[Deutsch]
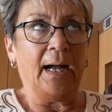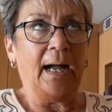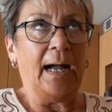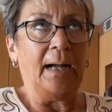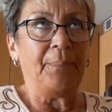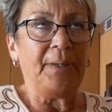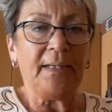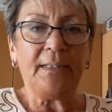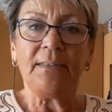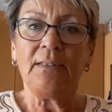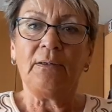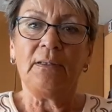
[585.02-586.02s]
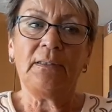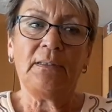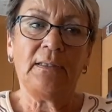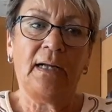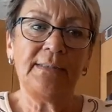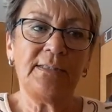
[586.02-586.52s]
aber äh,
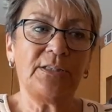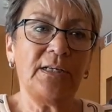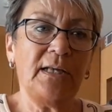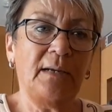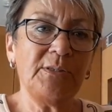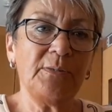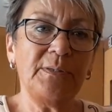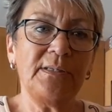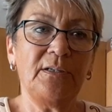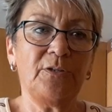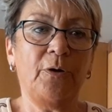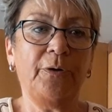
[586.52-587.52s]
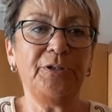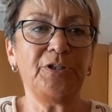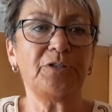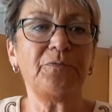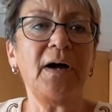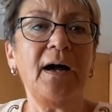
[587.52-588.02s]
als ich dann abends so ein bisschen
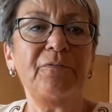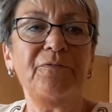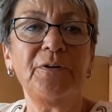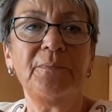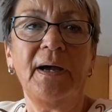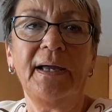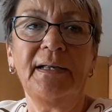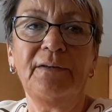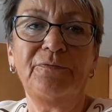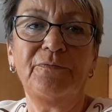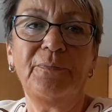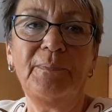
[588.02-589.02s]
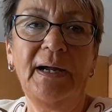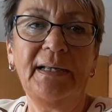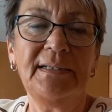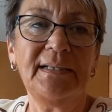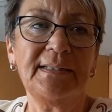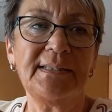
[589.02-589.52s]
enttäuscht war von meinen,
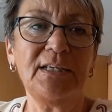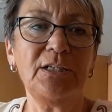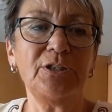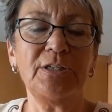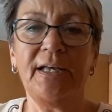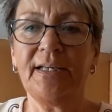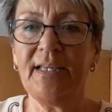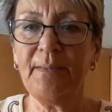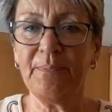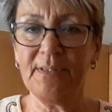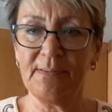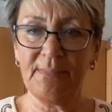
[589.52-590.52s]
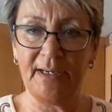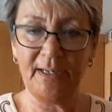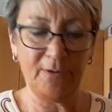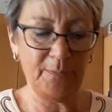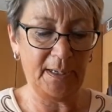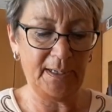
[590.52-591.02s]
meinen tatsächlichen Ergebnissen
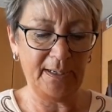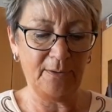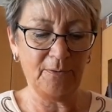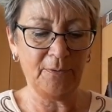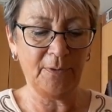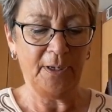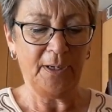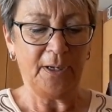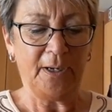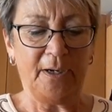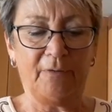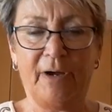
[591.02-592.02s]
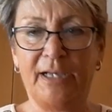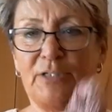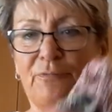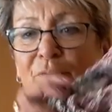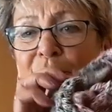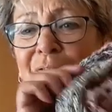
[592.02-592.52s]
meiner Überlegung, war ich
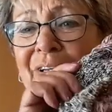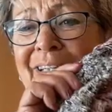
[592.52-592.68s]
froh,